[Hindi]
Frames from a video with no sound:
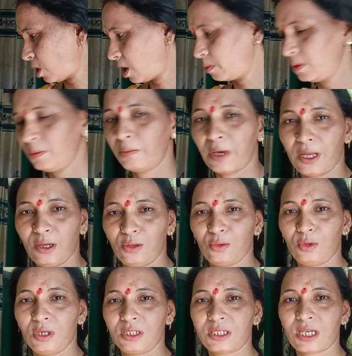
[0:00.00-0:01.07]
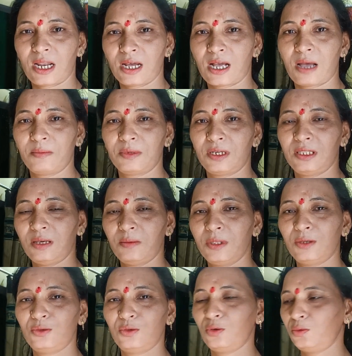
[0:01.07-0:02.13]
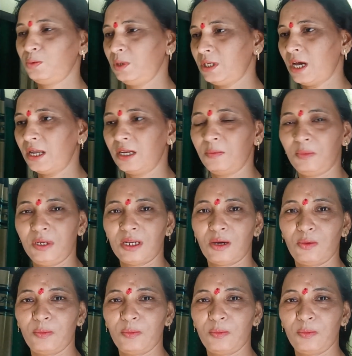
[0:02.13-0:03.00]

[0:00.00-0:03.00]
अभी मैंने तो ना सारा काम कर दिया मतलब जो भी खाना पीना